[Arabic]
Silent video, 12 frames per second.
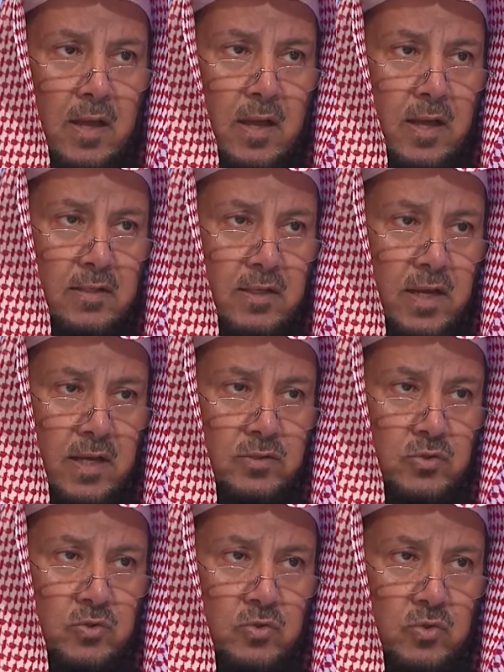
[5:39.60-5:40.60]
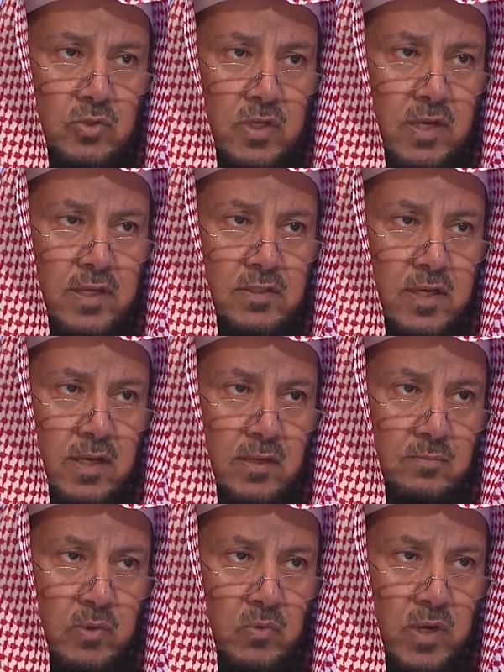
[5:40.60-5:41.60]
أن السجود ليس
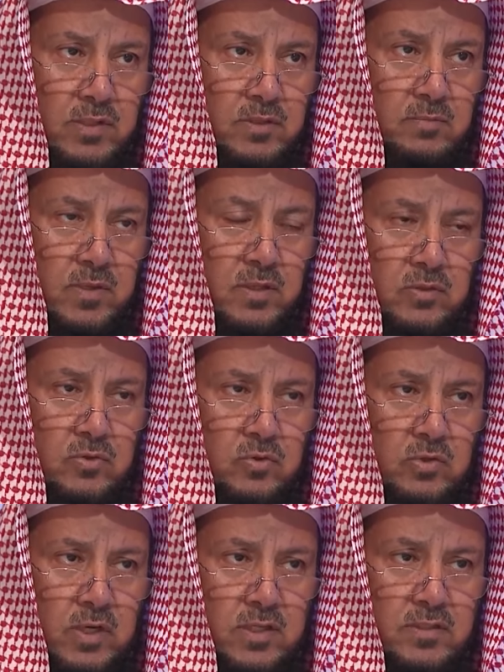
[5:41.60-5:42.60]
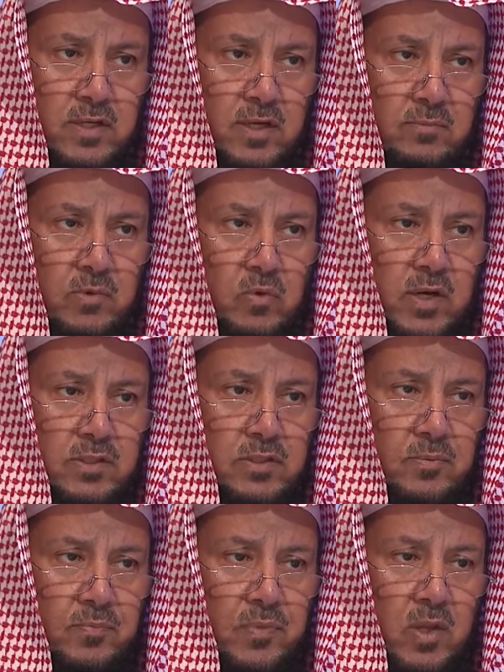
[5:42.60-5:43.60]
بواجب أن السجود ليس بواجب